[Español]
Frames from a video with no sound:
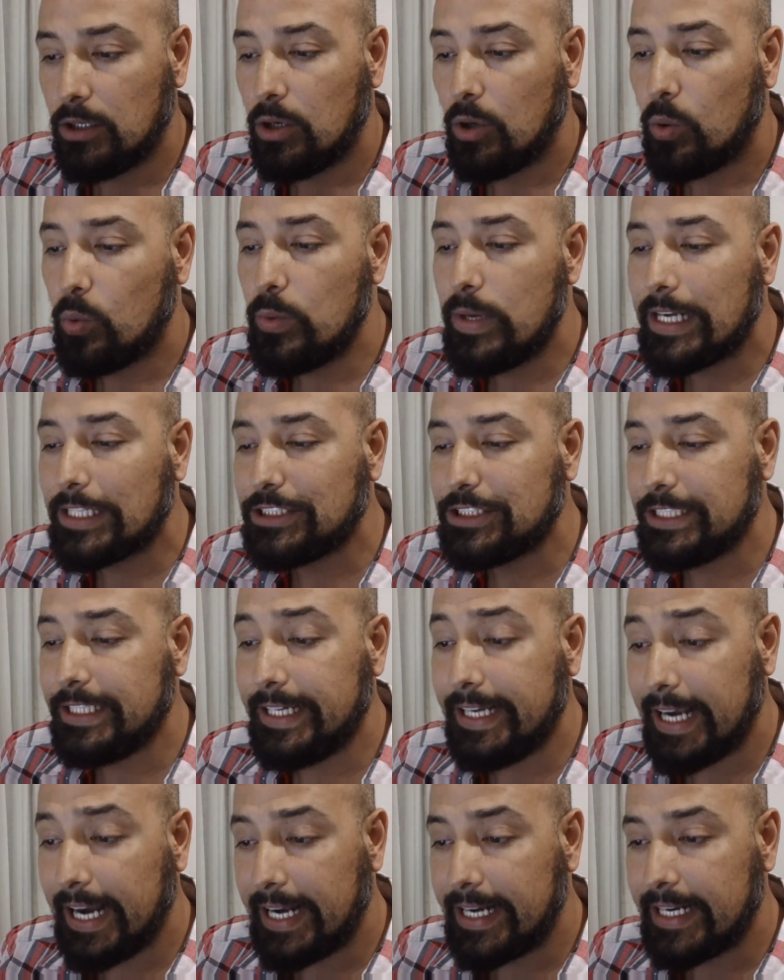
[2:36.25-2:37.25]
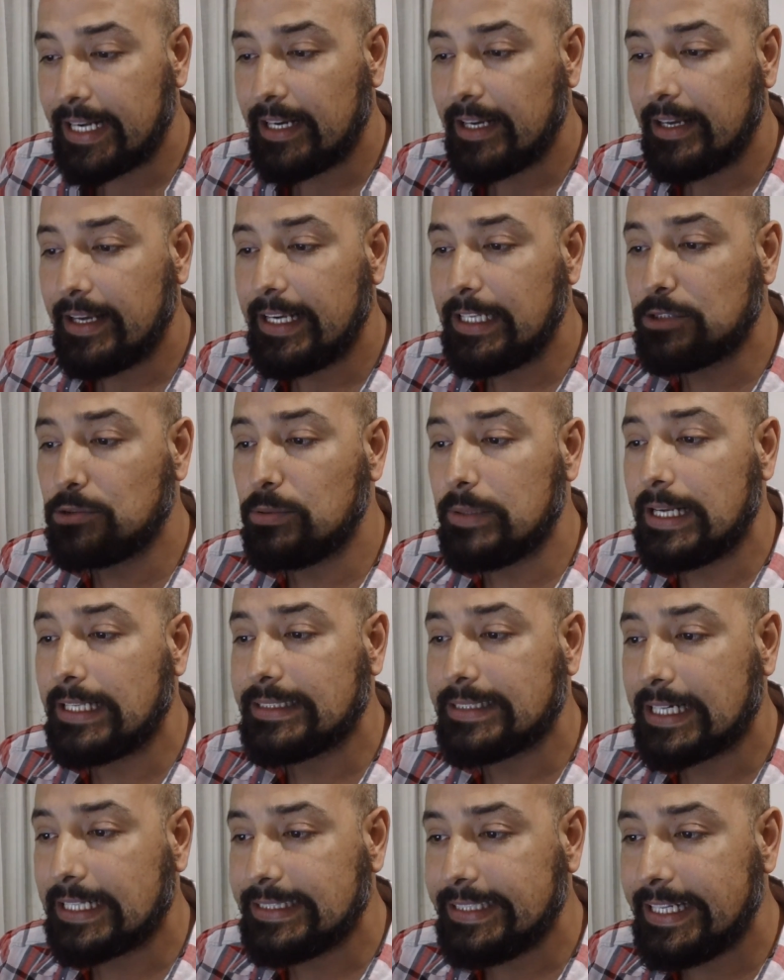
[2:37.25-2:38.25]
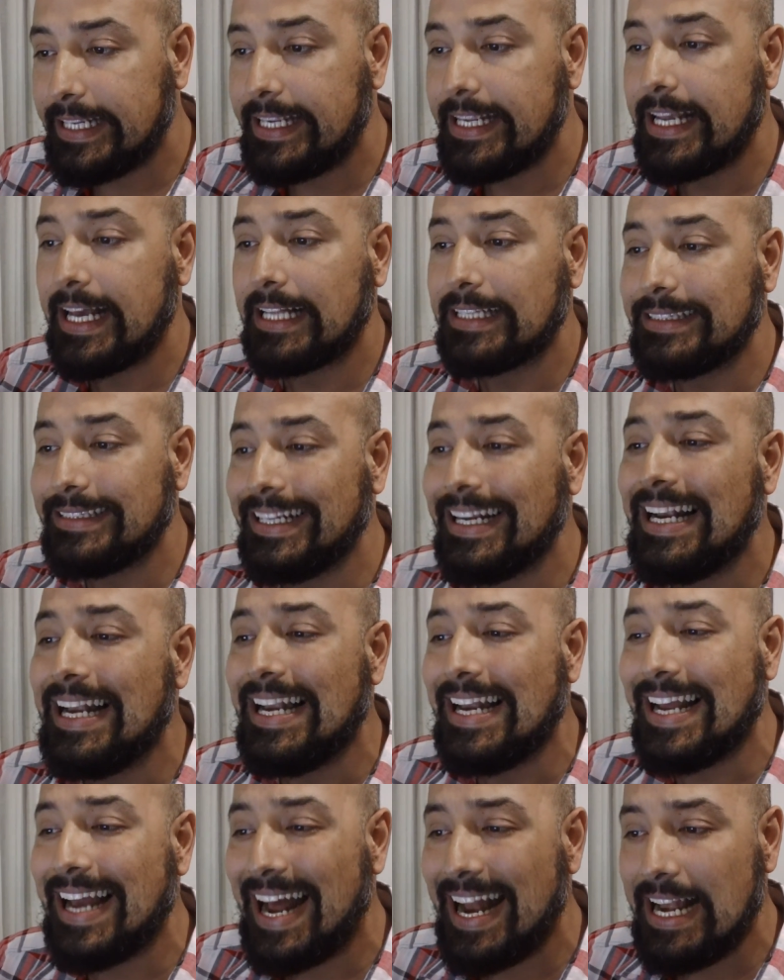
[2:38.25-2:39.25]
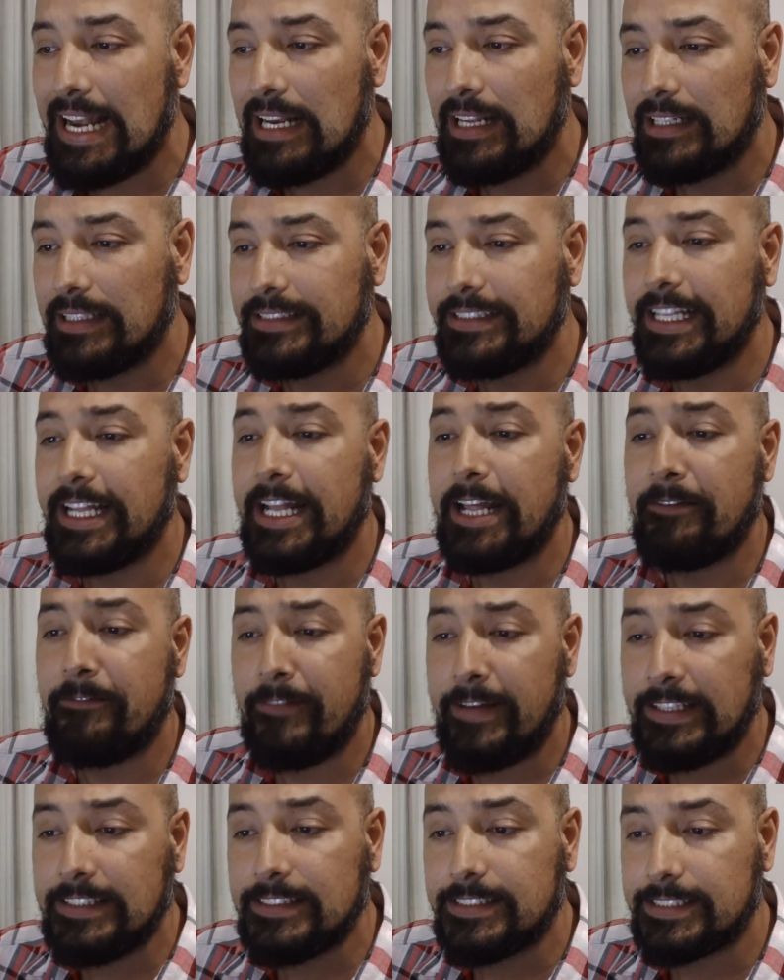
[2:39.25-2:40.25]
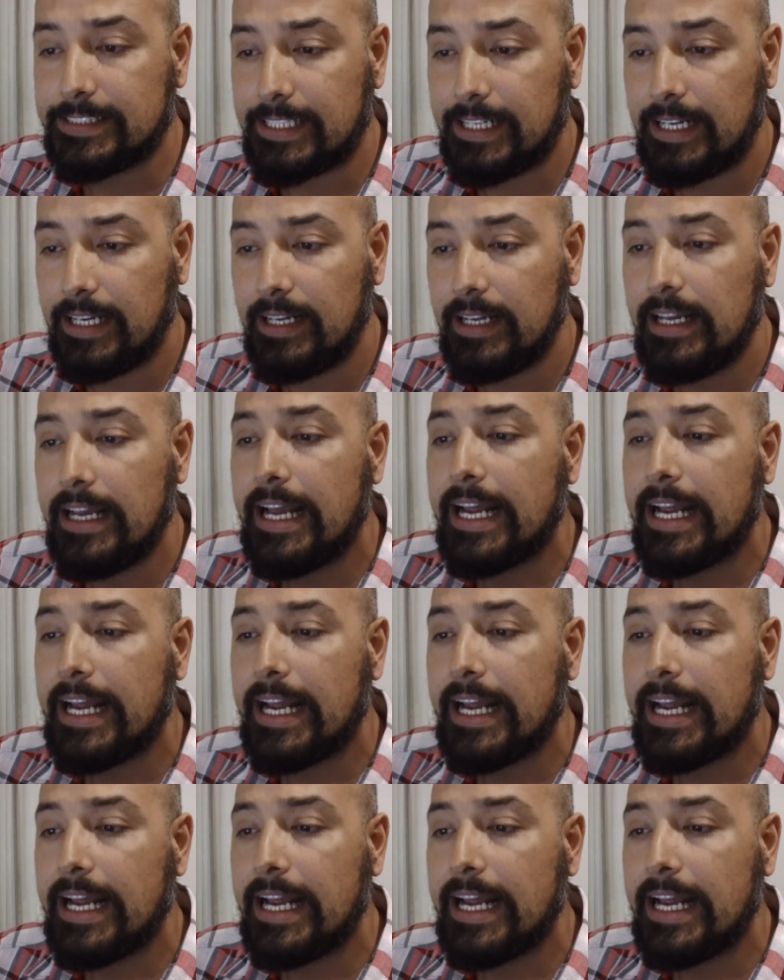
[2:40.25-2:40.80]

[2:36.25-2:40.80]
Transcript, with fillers: una chicana es una estrategia desleal de defensa